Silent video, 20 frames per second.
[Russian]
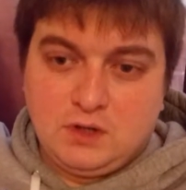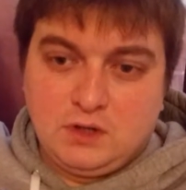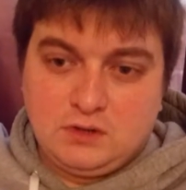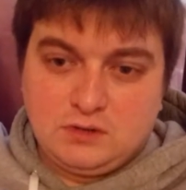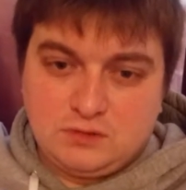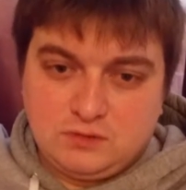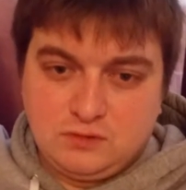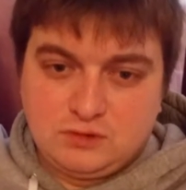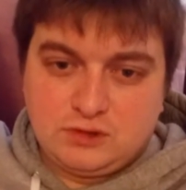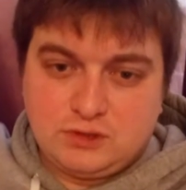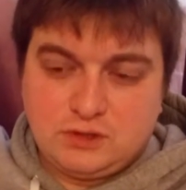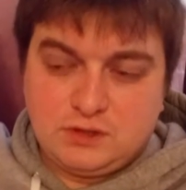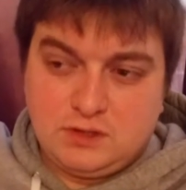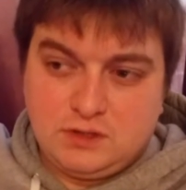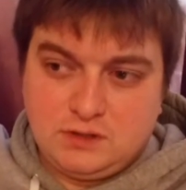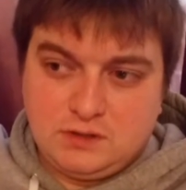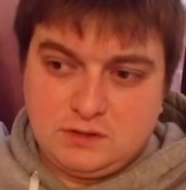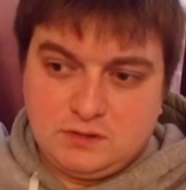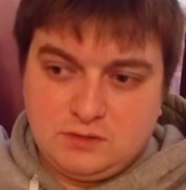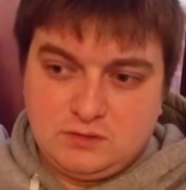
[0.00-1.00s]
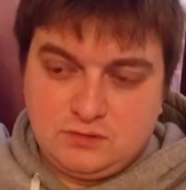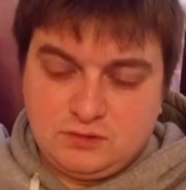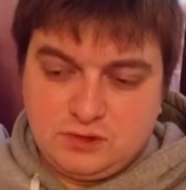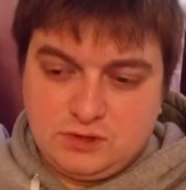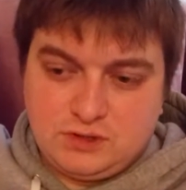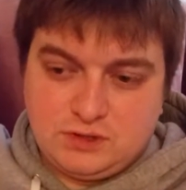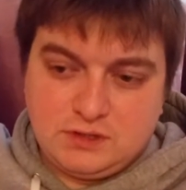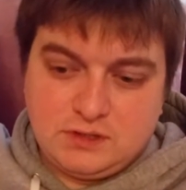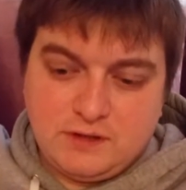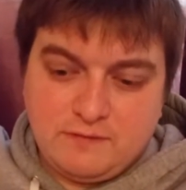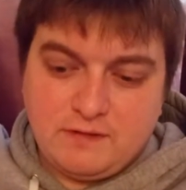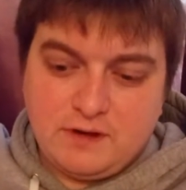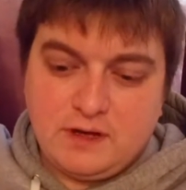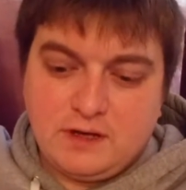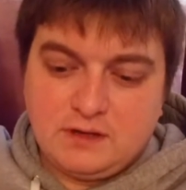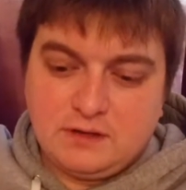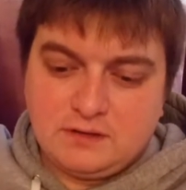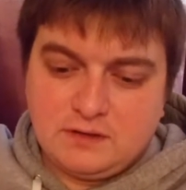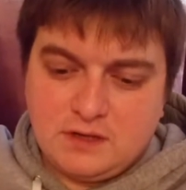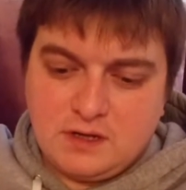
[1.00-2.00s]
слушай, дружище,
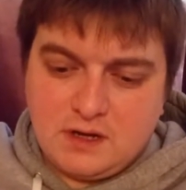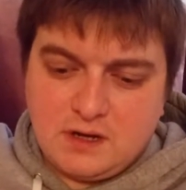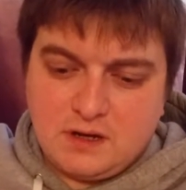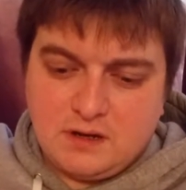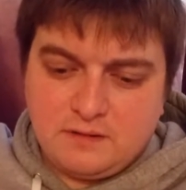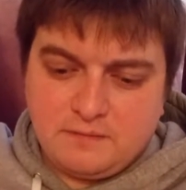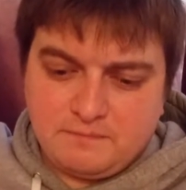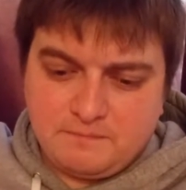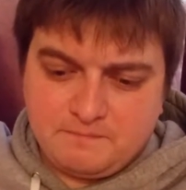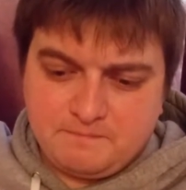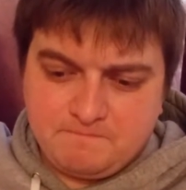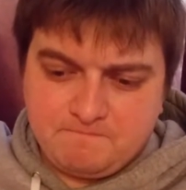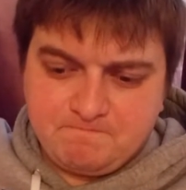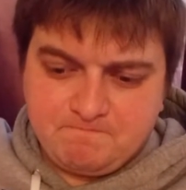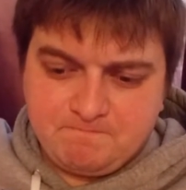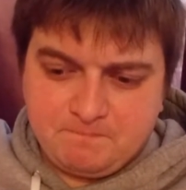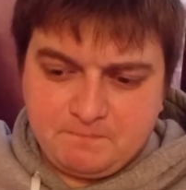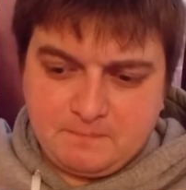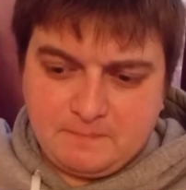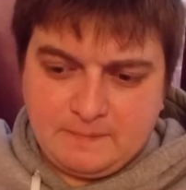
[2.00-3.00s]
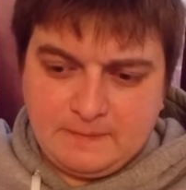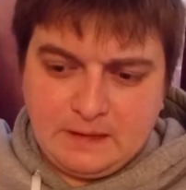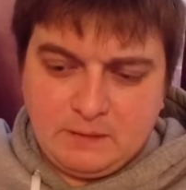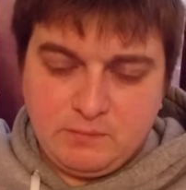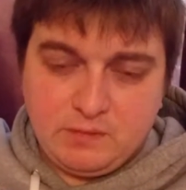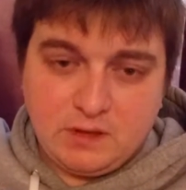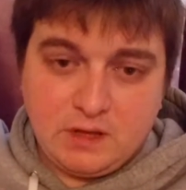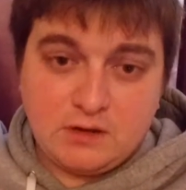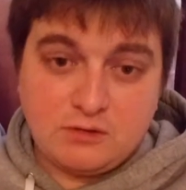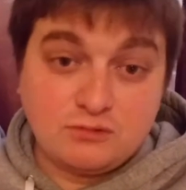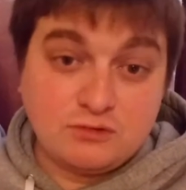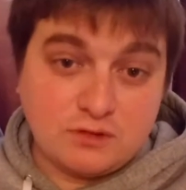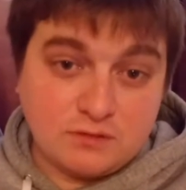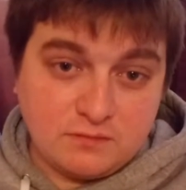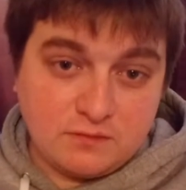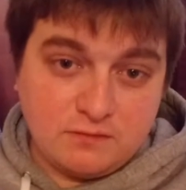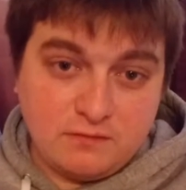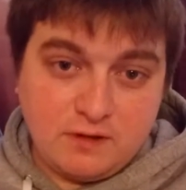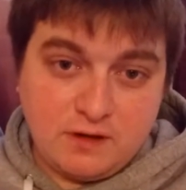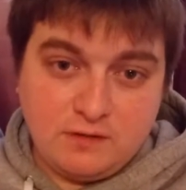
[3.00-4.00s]
давай на
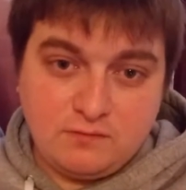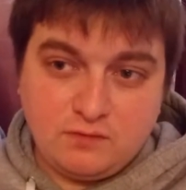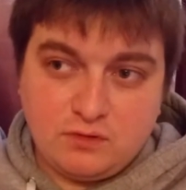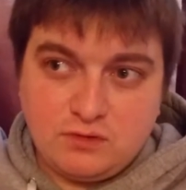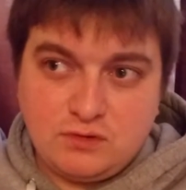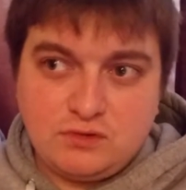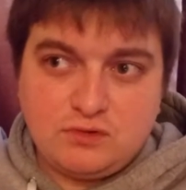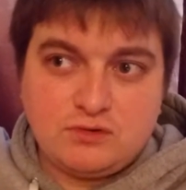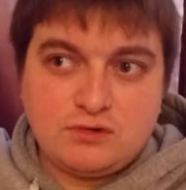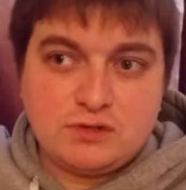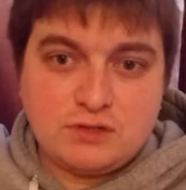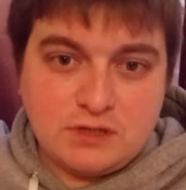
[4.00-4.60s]
белорусском говори. Вроде то же